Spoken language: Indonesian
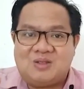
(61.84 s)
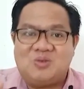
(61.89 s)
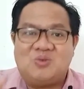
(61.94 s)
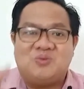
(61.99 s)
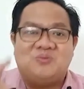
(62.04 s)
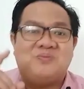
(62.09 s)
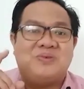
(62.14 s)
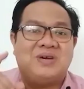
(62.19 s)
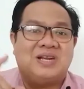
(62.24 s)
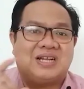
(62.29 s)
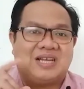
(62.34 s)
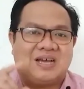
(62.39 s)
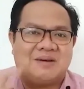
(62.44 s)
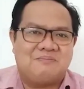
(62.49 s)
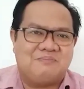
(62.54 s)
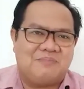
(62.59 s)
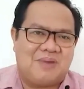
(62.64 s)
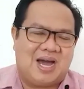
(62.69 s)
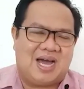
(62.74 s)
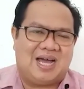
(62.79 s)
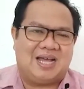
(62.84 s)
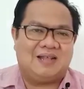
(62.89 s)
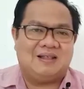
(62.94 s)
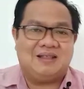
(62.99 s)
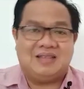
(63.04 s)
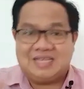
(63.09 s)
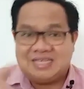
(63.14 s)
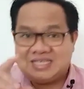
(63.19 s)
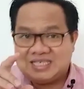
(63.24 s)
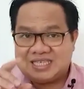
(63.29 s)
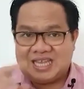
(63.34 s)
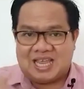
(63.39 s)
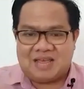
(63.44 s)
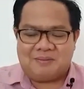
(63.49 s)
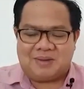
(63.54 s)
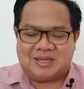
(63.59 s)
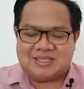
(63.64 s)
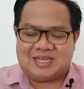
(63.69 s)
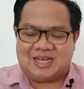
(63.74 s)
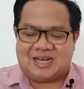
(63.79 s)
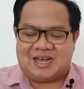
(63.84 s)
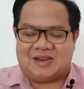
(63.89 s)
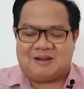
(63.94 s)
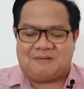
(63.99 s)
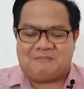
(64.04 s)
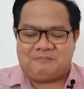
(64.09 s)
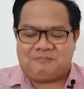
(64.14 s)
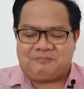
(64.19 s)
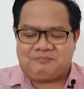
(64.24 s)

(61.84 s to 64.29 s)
itu berkembang. Saya bacakan.